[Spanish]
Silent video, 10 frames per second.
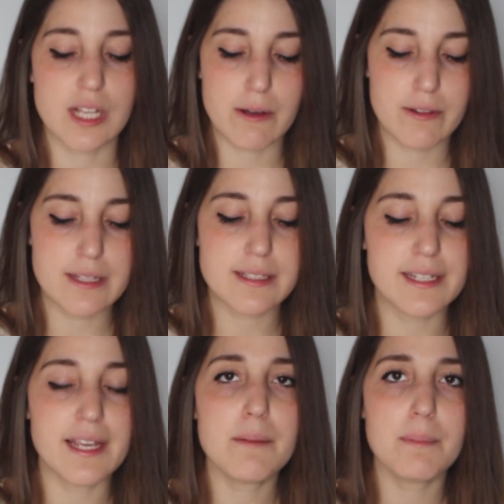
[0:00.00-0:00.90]
os acabo de
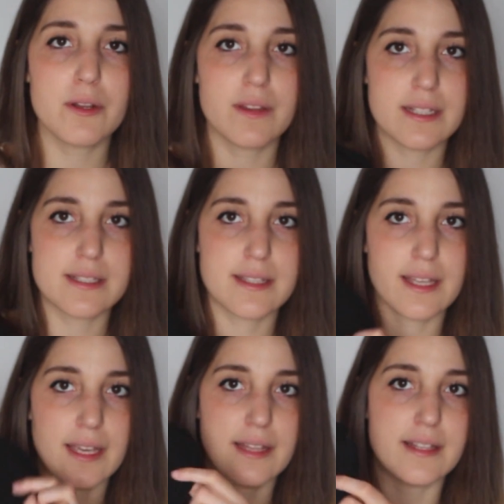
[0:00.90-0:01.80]
enseñar, pero de
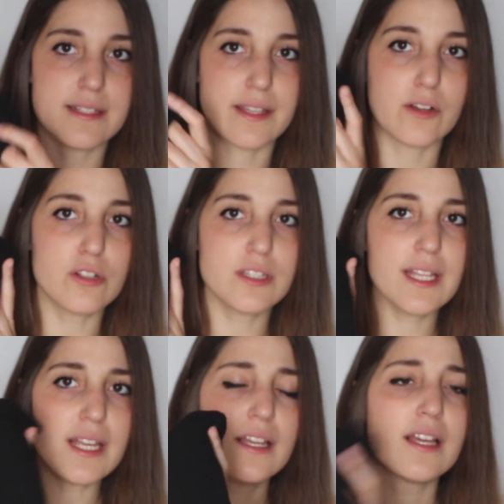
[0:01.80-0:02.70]
este, de este
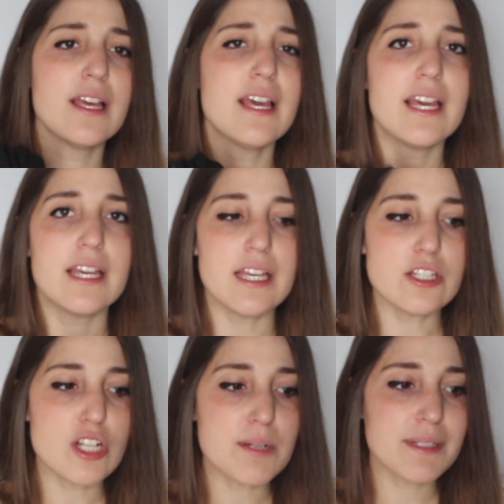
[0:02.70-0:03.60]
corte
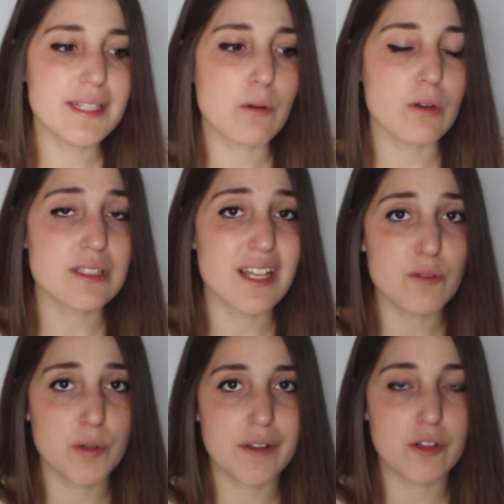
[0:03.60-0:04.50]
y solamente cuesta
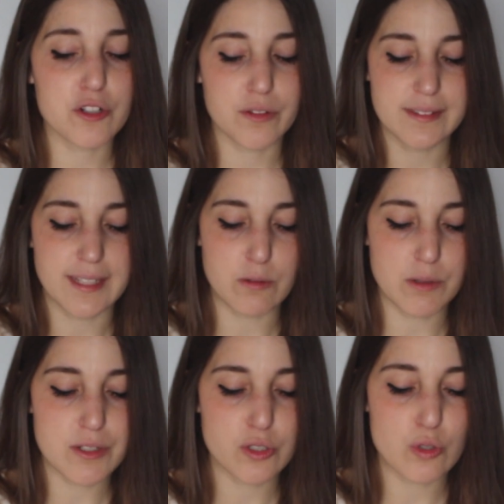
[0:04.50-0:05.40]

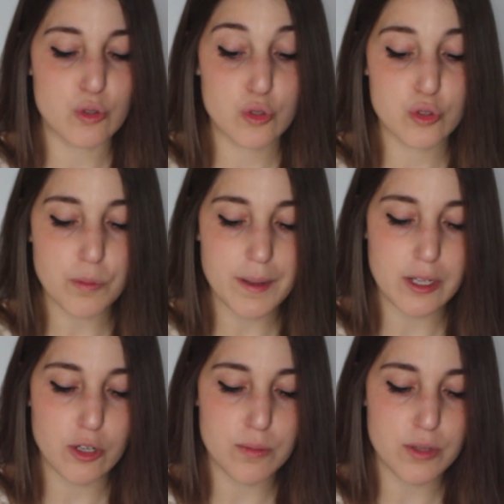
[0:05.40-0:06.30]
9,99, son
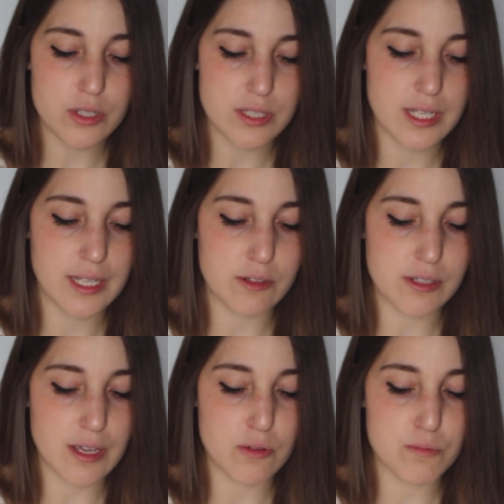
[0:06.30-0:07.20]
súper cómodos y creo
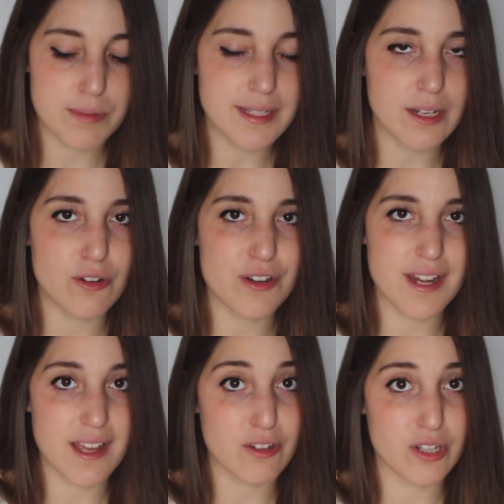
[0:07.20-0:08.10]
que un pantalón
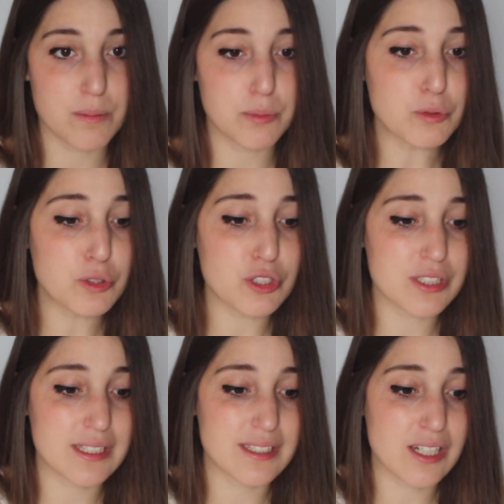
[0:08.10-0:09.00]
negro de puntos
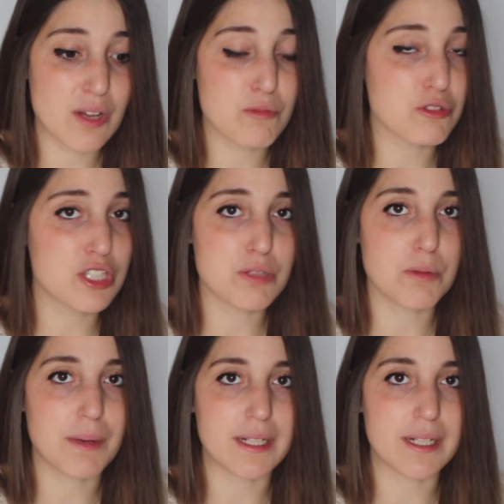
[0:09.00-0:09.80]
se saca muchísimo